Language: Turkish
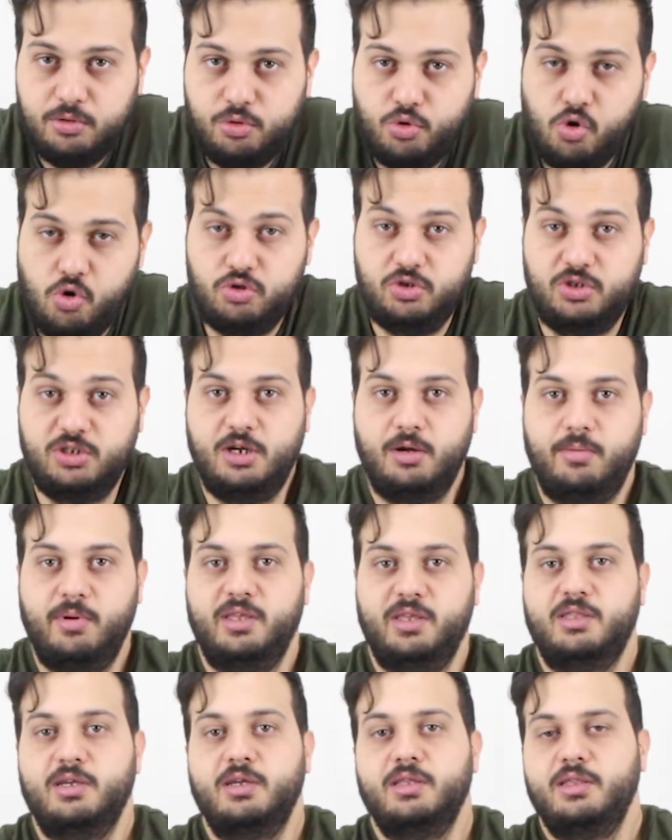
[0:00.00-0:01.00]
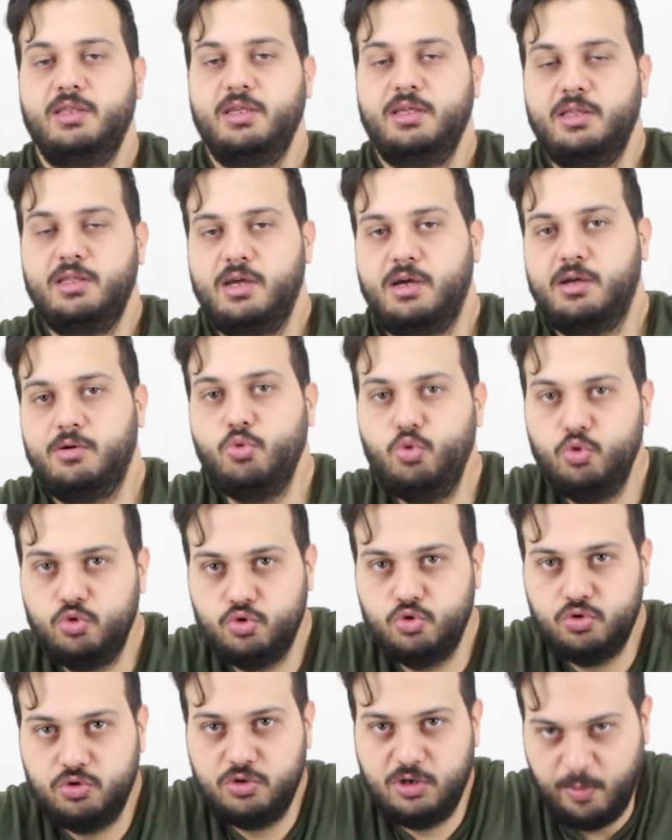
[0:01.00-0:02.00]
4 GB'da
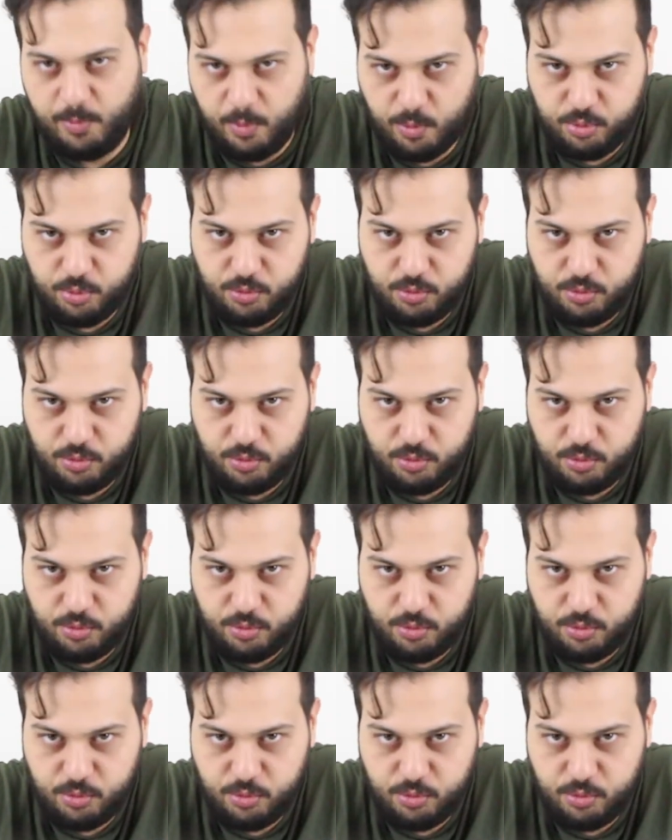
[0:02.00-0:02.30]
DDR3 RAM'i